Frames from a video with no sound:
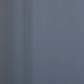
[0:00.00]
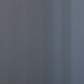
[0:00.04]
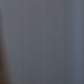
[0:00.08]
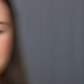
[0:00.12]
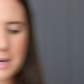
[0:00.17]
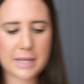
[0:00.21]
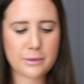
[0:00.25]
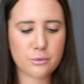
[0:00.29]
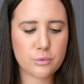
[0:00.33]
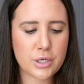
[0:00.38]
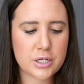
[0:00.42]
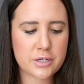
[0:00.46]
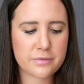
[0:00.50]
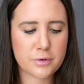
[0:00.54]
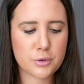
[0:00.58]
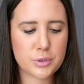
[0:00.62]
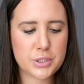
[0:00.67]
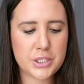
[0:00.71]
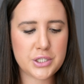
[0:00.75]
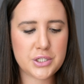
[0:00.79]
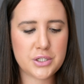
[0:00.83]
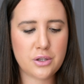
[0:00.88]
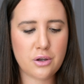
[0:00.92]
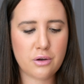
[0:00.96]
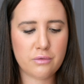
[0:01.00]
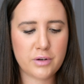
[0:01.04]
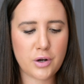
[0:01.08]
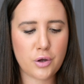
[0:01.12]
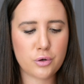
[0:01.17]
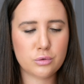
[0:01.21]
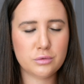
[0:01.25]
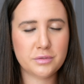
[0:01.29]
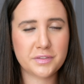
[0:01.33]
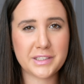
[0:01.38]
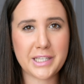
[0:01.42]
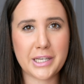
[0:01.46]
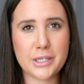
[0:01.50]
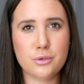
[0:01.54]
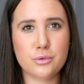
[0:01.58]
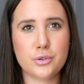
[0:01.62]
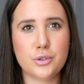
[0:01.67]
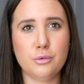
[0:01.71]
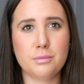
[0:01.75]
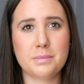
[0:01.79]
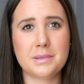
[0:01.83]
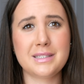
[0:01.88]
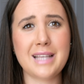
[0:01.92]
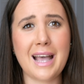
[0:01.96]
Planujesz wrócić do vlogów na
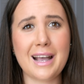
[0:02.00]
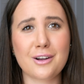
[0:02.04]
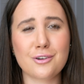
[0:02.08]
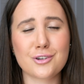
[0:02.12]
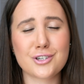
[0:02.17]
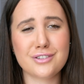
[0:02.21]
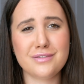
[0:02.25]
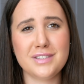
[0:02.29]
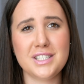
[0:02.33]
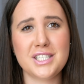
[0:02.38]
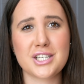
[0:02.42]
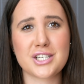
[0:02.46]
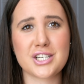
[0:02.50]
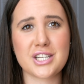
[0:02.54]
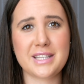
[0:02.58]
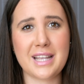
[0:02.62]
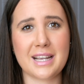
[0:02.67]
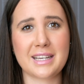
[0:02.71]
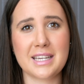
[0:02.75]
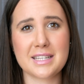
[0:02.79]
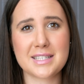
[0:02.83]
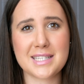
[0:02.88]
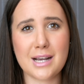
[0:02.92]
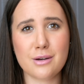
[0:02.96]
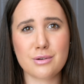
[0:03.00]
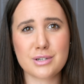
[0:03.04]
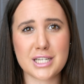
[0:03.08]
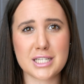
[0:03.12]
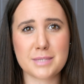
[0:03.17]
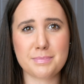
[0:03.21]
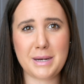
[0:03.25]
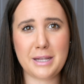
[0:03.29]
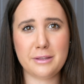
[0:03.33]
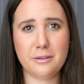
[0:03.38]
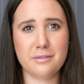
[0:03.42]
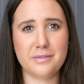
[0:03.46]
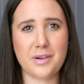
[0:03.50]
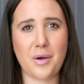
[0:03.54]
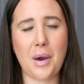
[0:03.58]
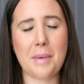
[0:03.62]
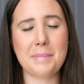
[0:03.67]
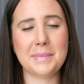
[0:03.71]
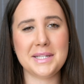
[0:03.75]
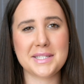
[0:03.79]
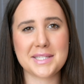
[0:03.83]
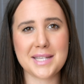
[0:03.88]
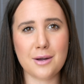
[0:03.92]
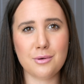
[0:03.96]
YouTube? Tak, oczywiście, że tak. Ja cały czas
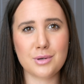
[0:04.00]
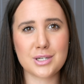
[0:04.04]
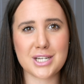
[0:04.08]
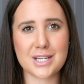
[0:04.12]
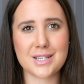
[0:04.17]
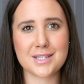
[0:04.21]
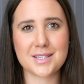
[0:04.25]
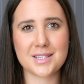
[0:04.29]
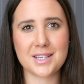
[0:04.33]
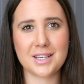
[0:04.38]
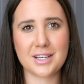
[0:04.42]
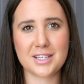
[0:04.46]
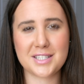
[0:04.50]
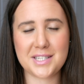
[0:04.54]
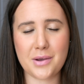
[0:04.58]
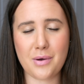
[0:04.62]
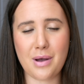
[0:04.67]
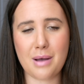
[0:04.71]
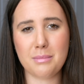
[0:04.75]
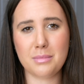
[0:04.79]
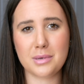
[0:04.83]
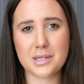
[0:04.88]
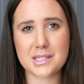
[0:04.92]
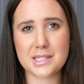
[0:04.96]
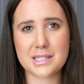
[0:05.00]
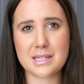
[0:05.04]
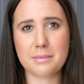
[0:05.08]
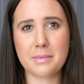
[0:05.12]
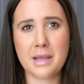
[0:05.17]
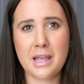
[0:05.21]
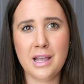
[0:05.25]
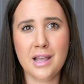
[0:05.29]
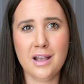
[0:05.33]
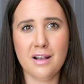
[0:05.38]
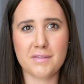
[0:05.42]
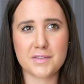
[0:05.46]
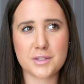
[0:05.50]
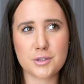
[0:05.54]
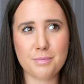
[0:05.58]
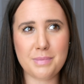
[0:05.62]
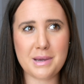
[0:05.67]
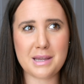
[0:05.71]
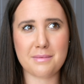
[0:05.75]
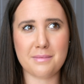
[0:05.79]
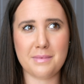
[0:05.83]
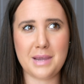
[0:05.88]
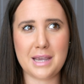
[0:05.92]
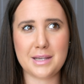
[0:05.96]
planowałam i cały czas chciałam, bo jestem w
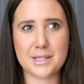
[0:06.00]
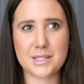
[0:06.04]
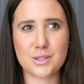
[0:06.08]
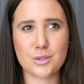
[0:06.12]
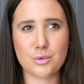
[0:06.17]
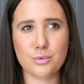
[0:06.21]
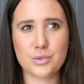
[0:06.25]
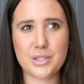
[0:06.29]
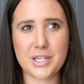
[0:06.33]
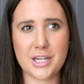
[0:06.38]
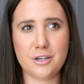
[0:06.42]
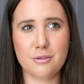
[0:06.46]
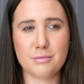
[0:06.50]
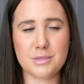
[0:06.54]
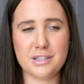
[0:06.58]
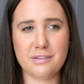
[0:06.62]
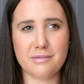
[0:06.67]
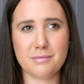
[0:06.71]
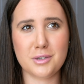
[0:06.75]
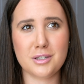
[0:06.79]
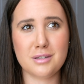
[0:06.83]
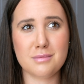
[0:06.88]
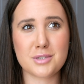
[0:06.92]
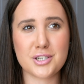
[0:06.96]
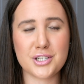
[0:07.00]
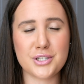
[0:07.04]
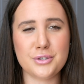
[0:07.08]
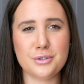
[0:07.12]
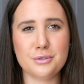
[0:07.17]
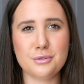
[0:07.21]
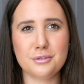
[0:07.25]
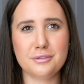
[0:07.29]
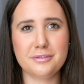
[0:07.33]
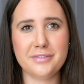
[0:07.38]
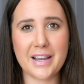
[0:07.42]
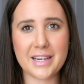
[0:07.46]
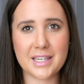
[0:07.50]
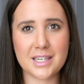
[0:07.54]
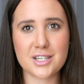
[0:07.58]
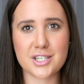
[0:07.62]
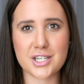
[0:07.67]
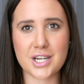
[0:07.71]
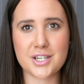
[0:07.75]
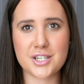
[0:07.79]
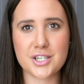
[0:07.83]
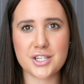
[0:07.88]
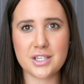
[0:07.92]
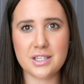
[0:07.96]
super miejscu. Dzieją się w moim życiu fajne
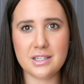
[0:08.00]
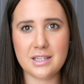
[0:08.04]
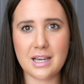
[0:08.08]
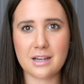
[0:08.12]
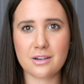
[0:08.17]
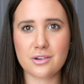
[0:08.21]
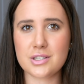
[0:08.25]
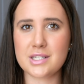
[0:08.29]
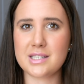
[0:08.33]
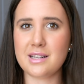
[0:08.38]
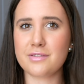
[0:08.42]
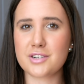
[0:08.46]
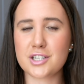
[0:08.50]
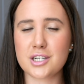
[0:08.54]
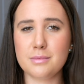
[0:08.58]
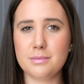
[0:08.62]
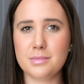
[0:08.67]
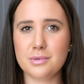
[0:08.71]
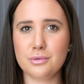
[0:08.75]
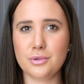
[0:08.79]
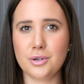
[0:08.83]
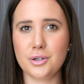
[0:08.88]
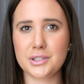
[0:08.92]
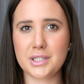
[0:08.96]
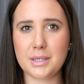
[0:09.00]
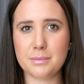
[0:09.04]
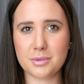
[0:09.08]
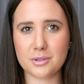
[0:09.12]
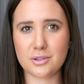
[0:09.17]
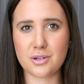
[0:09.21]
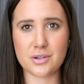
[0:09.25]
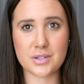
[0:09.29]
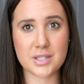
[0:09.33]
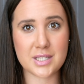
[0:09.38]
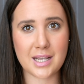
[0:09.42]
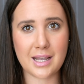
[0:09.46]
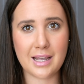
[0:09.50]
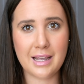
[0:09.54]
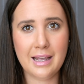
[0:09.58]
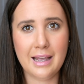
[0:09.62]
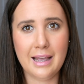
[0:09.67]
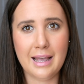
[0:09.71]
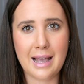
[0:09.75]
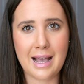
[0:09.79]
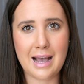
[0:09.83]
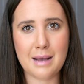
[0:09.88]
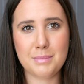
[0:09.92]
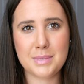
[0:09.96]
rzeczy i jakoś zawsze było nie po drodze,
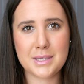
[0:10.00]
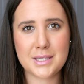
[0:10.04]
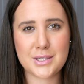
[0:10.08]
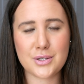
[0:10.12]
aby